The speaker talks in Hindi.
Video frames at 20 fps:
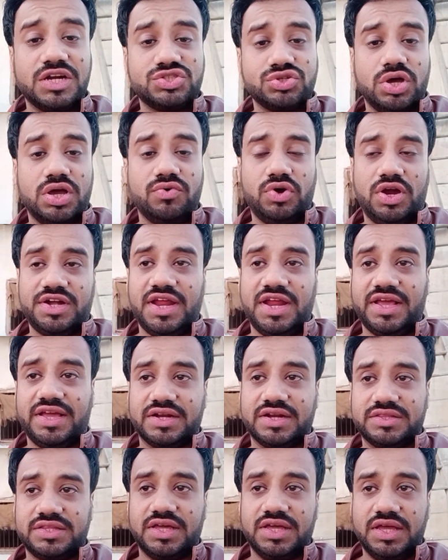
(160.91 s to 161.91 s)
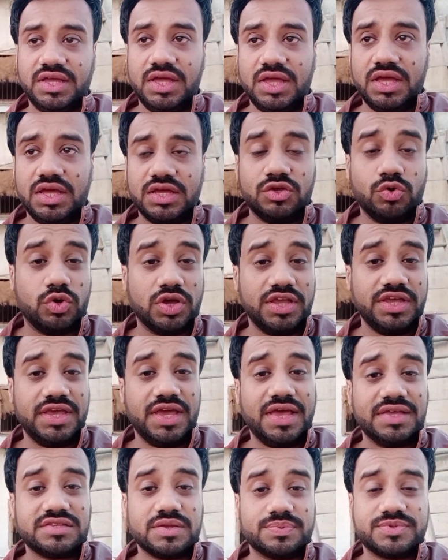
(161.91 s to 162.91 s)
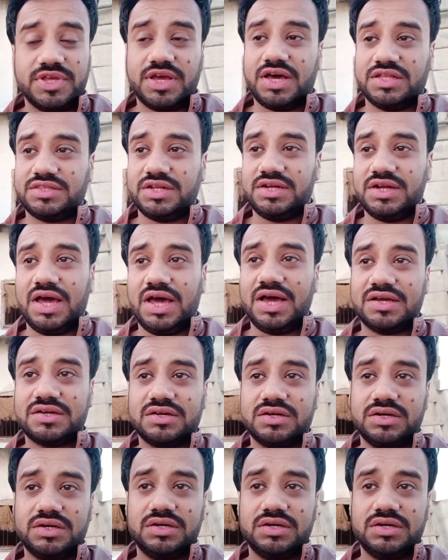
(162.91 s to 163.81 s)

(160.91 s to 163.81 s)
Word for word: जो है वो अटैक करता है क्योंकि ये सबसे ख़तरनाक